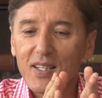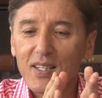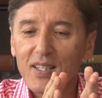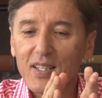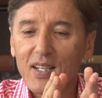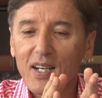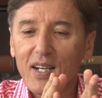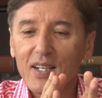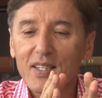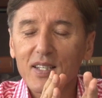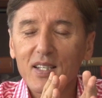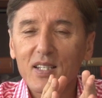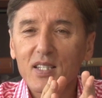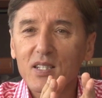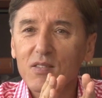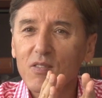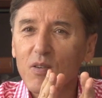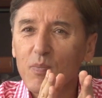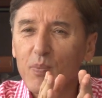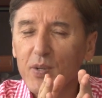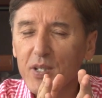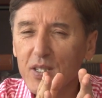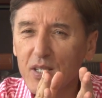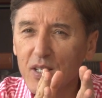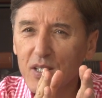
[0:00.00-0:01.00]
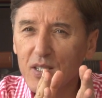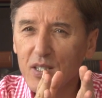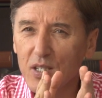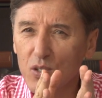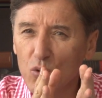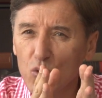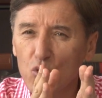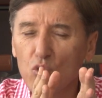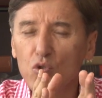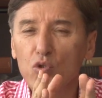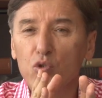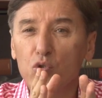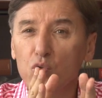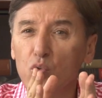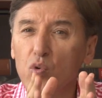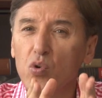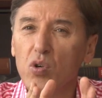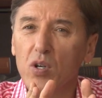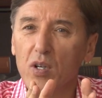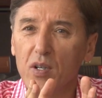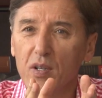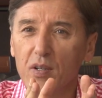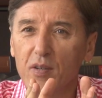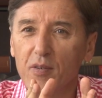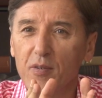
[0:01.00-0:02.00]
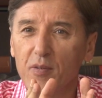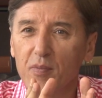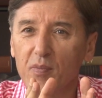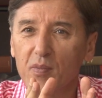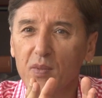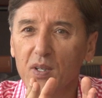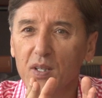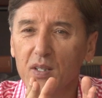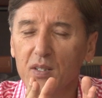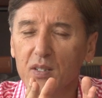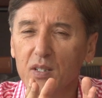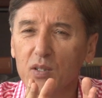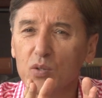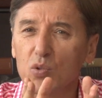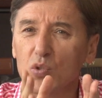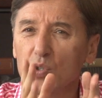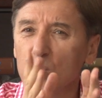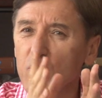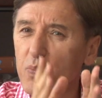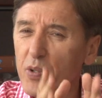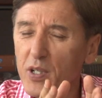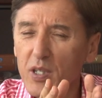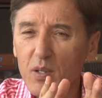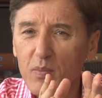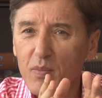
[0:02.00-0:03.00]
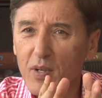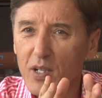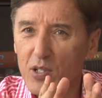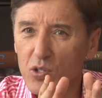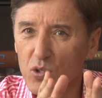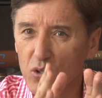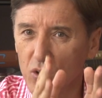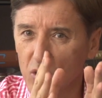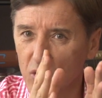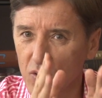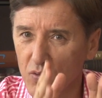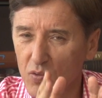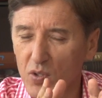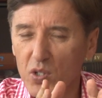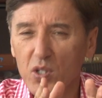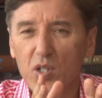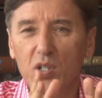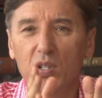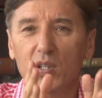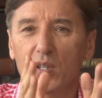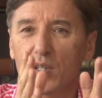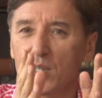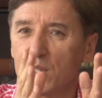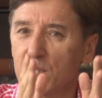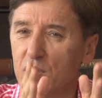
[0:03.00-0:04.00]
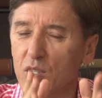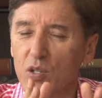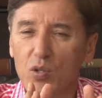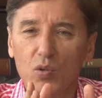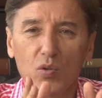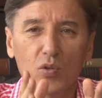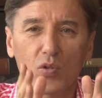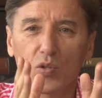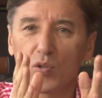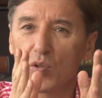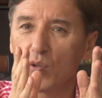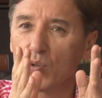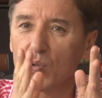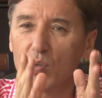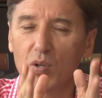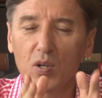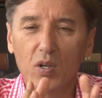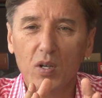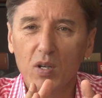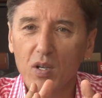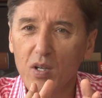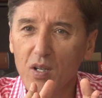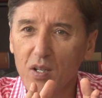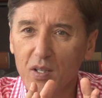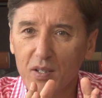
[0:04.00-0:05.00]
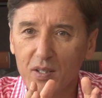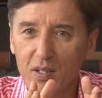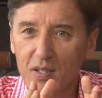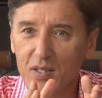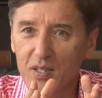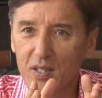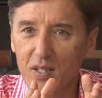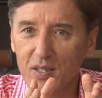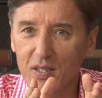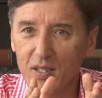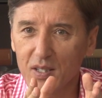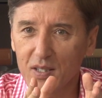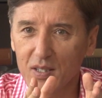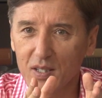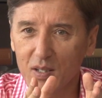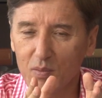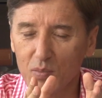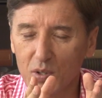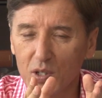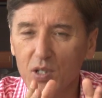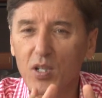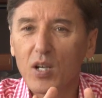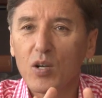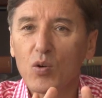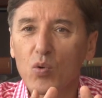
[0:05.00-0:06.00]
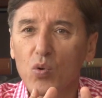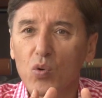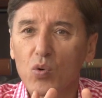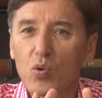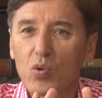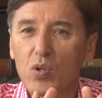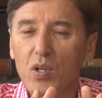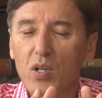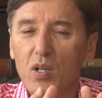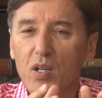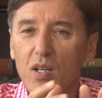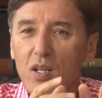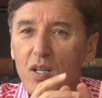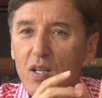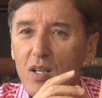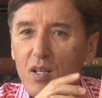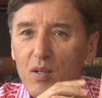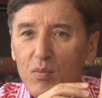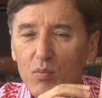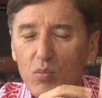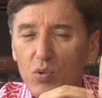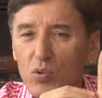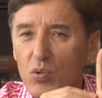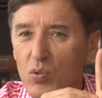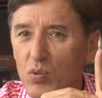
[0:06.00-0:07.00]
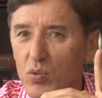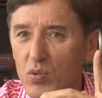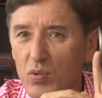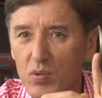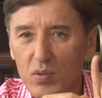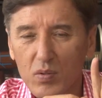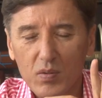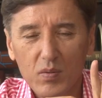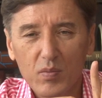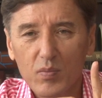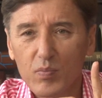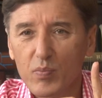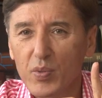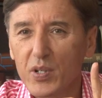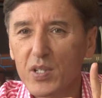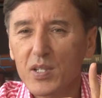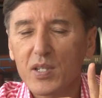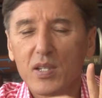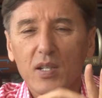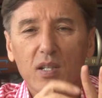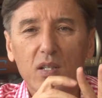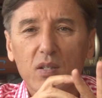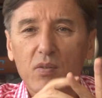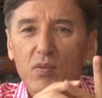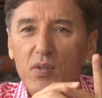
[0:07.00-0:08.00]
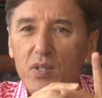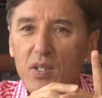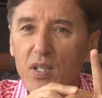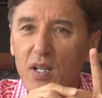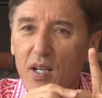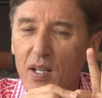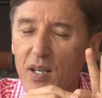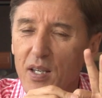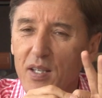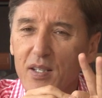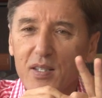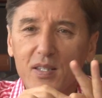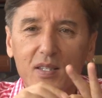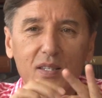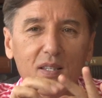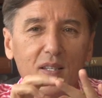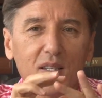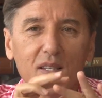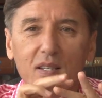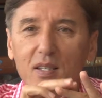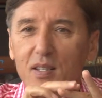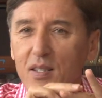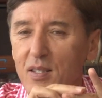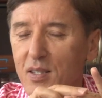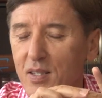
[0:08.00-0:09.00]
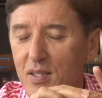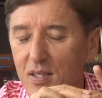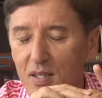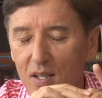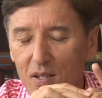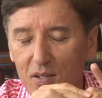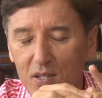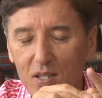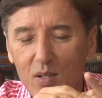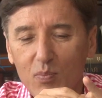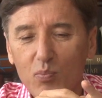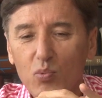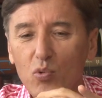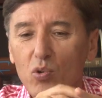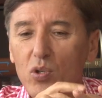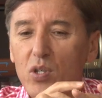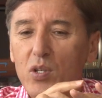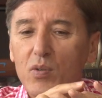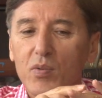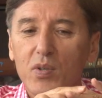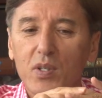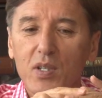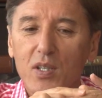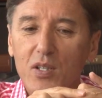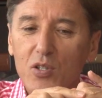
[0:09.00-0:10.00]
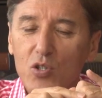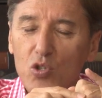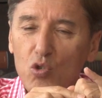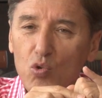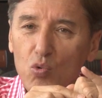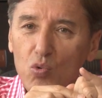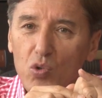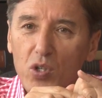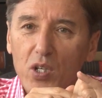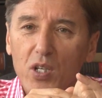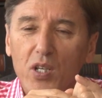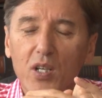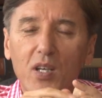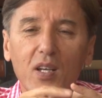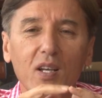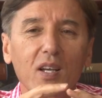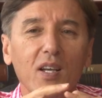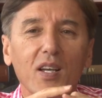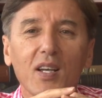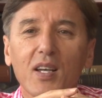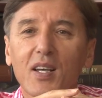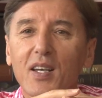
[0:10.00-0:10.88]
Находиться в оппозиции нужен дух. Ты должен понимать, что ты вышел на серьезную, так сказать, как бы дорогу, да? Будут преследования, аресты, не знаю, запугивания, суды,